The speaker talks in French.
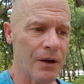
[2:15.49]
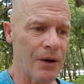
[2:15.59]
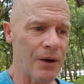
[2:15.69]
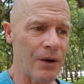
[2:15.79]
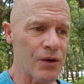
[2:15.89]

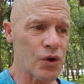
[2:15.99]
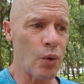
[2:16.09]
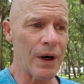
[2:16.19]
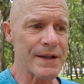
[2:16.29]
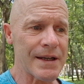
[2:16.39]
Euh, je
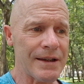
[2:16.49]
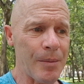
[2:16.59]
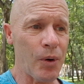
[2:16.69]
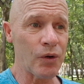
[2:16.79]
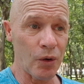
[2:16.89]
crois que ce qui est
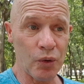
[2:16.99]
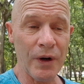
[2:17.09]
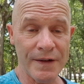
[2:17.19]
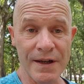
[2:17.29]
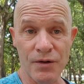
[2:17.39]
important, en tout
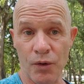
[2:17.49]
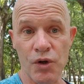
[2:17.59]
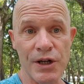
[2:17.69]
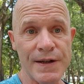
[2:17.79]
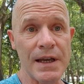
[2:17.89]
cas c'est ce que
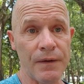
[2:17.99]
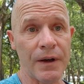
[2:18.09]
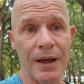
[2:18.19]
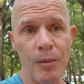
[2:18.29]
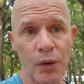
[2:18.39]
j'essaie
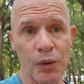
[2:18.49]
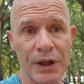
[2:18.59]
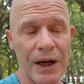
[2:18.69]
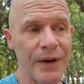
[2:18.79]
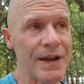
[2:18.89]
vraiment de
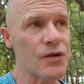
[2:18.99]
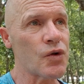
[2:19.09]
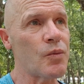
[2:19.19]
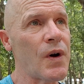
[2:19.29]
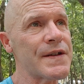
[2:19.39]
travailler
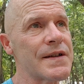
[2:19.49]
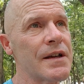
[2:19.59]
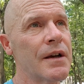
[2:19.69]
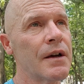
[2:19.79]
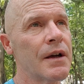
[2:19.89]
sur moi, c'est
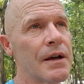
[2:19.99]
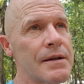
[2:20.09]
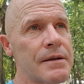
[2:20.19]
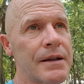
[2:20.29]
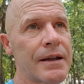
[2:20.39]

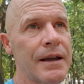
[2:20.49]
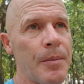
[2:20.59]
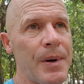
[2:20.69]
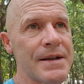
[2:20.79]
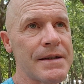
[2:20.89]
cette
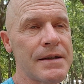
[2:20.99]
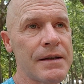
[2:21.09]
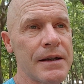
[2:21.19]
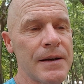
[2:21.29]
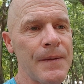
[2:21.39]

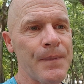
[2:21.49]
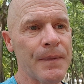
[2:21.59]
capacité,